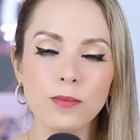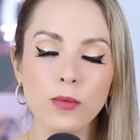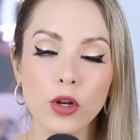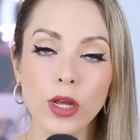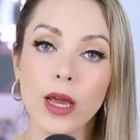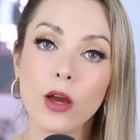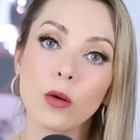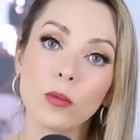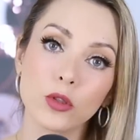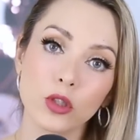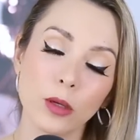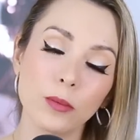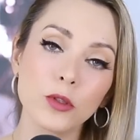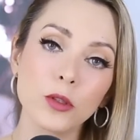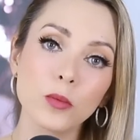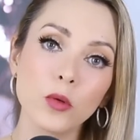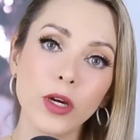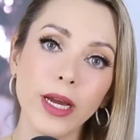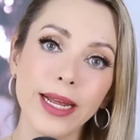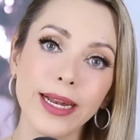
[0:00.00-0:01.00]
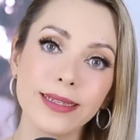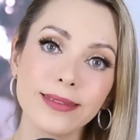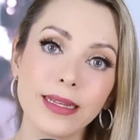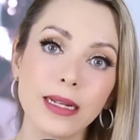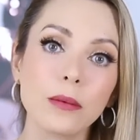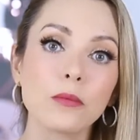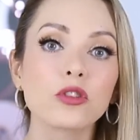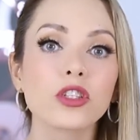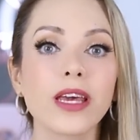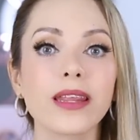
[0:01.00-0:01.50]
porque como somos mujeres
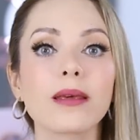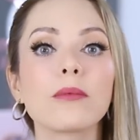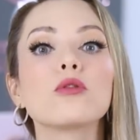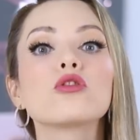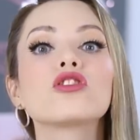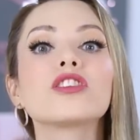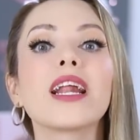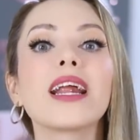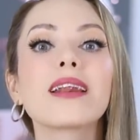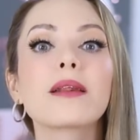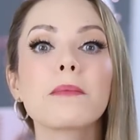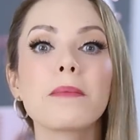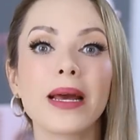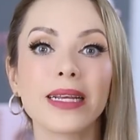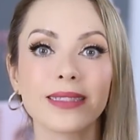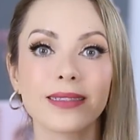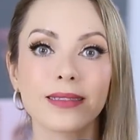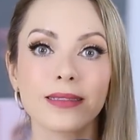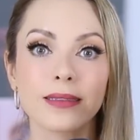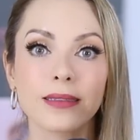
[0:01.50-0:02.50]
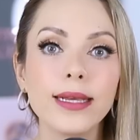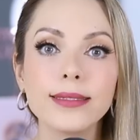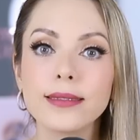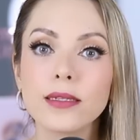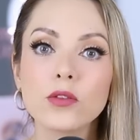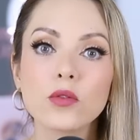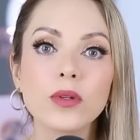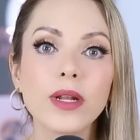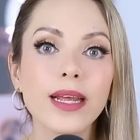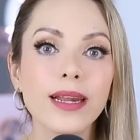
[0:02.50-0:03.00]
tenemos que demostrar más. Esta
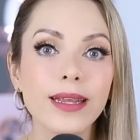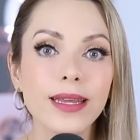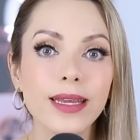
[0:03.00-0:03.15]
es una